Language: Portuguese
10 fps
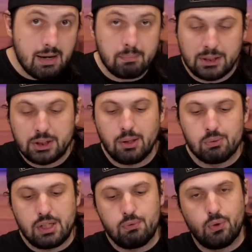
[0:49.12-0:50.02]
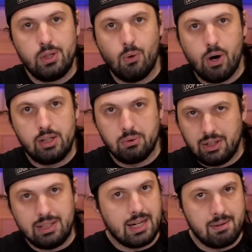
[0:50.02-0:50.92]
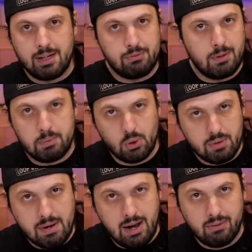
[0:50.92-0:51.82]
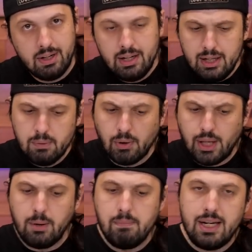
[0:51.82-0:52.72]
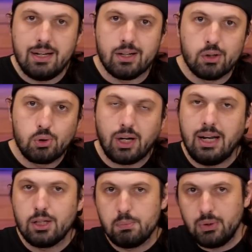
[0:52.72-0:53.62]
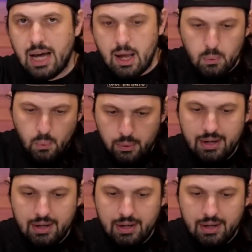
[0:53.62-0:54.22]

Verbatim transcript: era pra gente ter um Zenfone 8, que tem a câmera flip normal, e um modelo Mini, só que eles mudaram,